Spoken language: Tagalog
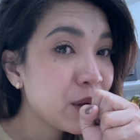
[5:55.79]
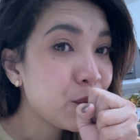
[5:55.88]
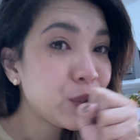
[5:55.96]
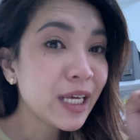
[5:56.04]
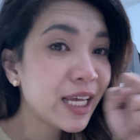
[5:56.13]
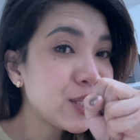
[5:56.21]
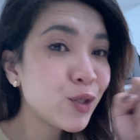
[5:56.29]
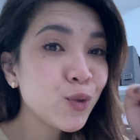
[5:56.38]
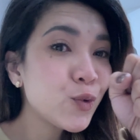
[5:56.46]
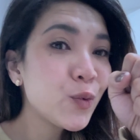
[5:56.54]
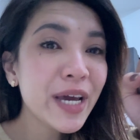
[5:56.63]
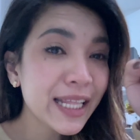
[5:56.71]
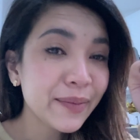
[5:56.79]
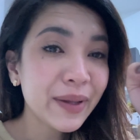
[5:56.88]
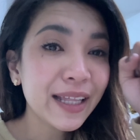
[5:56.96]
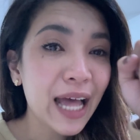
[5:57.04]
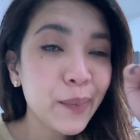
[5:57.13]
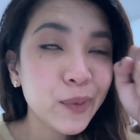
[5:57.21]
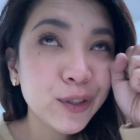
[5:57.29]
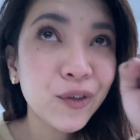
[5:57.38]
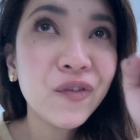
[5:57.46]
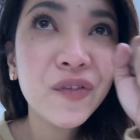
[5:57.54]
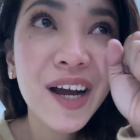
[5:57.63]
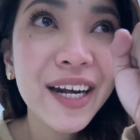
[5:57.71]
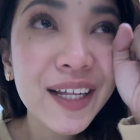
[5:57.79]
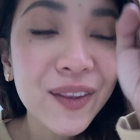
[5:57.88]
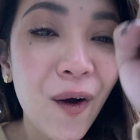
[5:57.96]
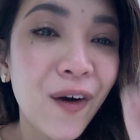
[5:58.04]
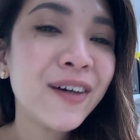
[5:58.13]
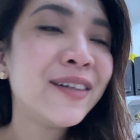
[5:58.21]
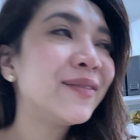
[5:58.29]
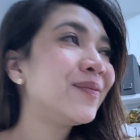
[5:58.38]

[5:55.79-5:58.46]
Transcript: We can do it! Matatapos tong vlog na to.